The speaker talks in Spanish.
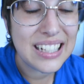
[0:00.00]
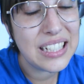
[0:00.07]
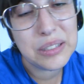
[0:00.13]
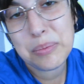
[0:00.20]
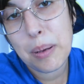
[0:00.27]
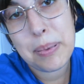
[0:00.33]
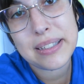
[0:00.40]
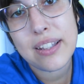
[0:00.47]

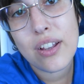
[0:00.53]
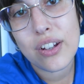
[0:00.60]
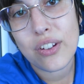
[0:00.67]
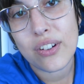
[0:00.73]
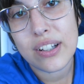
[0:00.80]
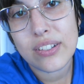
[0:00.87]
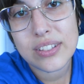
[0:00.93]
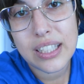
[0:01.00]
Tenéis mi apartado
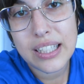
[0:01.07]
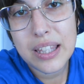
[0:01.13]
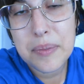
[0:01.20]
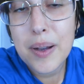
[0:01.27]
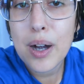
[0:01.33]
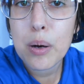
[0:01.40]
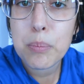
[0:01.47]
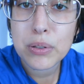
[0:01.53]
de correos aquí
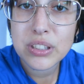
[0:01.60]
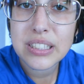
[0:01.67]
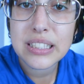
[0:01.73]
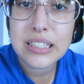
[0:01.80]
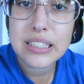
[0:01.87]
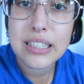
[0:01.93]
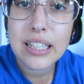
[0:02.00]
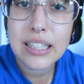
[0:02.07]
debajo por
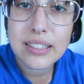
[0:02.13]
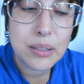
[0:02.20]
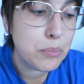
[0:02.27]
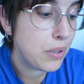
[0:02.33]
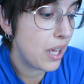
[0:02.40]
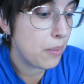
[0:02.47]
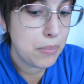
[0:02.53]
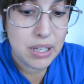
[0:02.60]
si queréis
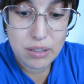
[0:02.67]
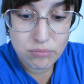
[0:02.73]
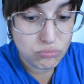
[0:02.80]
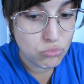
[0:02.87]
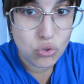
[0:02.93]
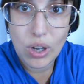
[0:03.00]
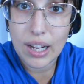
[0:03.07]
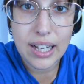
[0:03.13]
enviarme
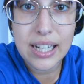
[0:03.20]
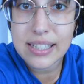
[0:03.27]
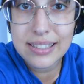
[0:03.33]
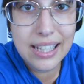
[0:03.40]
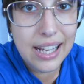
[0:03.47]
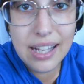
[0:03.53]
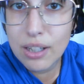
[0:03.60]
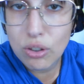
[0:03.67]
una
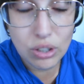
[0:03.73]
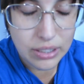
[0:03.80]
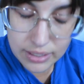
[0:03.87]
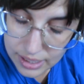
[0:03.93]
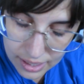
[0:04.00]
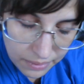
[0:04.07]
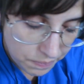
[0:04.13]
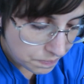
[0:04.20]
carta, lo que
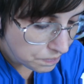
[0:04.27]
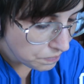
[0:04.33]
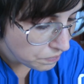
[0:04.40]
sea.